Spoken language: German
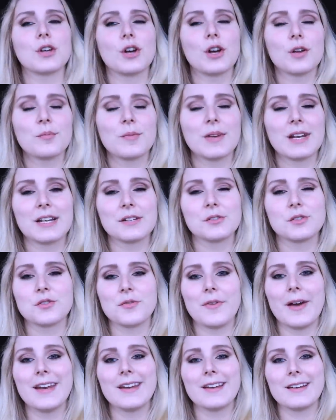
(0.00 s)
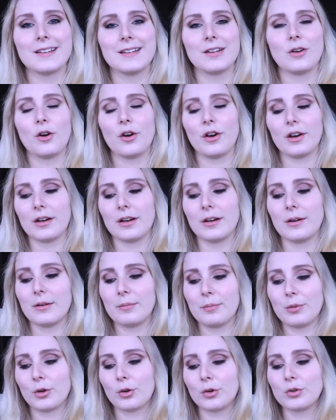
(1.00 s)
Ihr könnt mir natürlich weiterhin eure
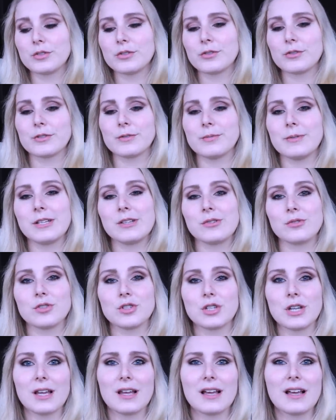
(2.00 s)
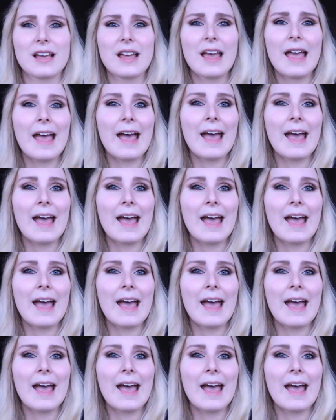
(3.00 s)
Begrüßungsvideos schicken.